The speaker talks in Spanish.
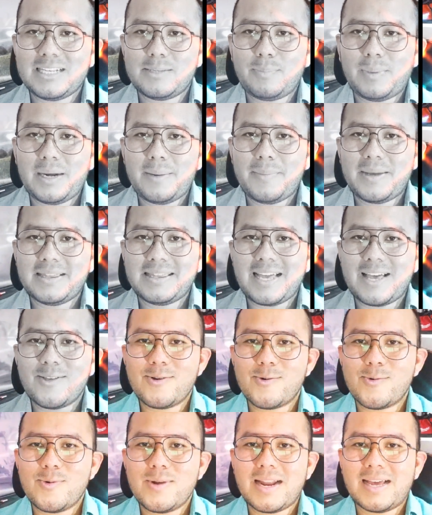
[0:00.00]

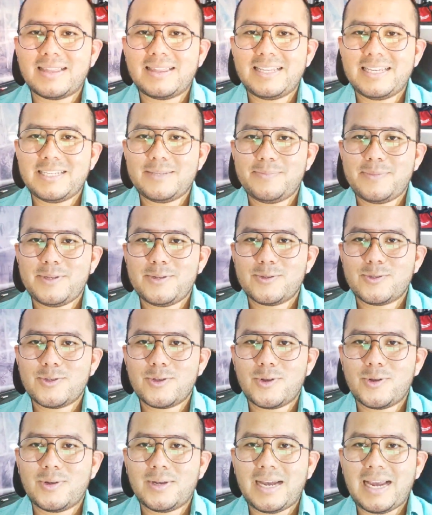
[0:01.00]
experimentado una
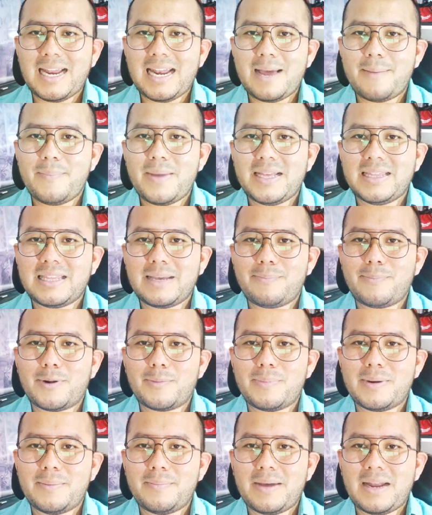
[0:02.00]
disminución en las ventas
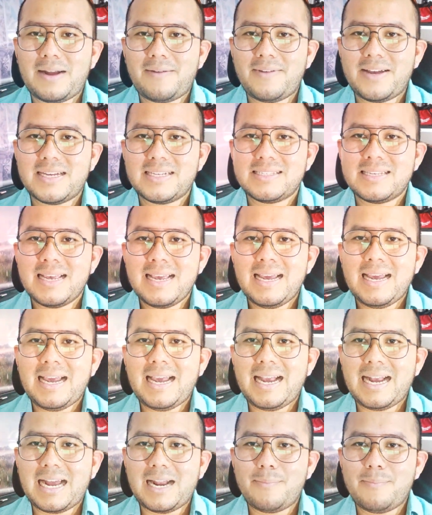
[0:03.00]
por primera vez
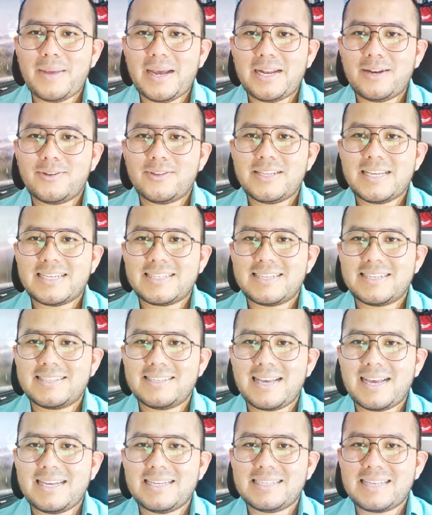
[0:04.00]
en al menos
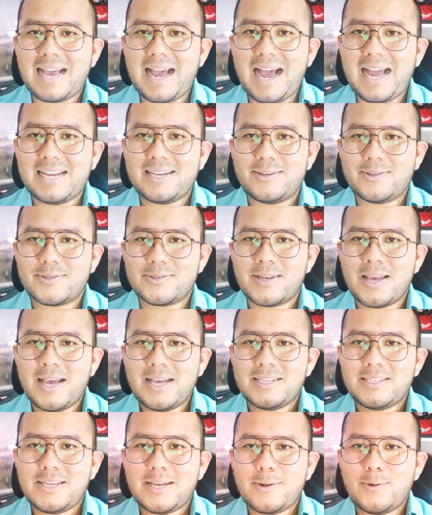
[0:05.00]
16 años,
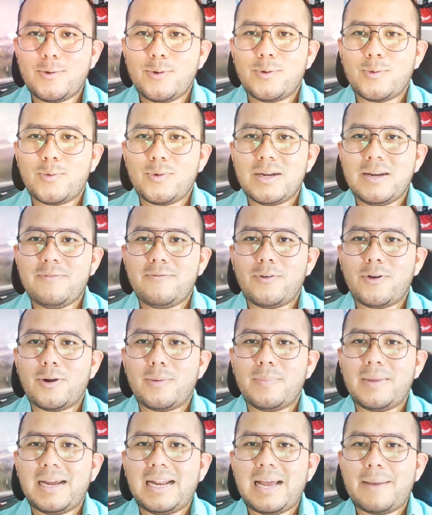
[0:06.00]
según un
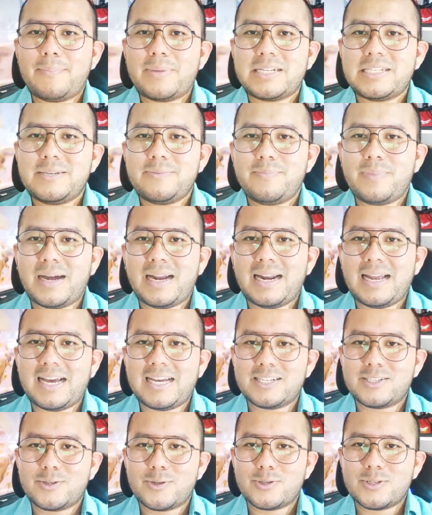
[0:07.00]
informe de la principal
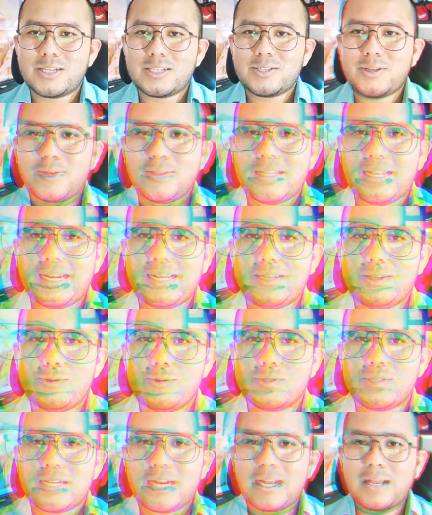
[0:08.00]
asociación de la
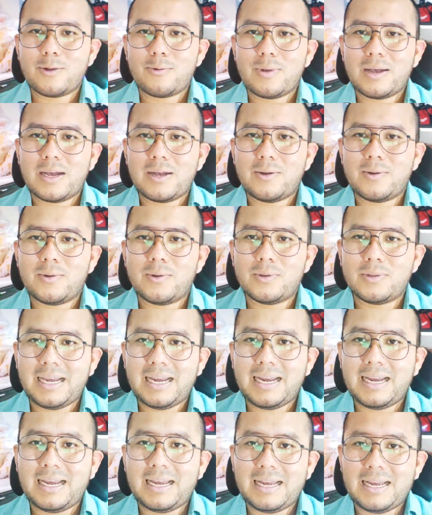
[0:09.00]
industria de juego
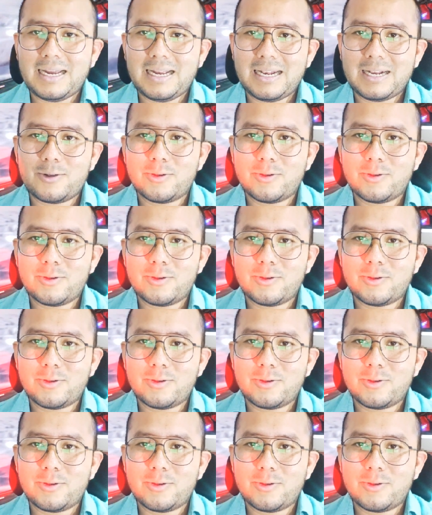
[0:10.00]
del el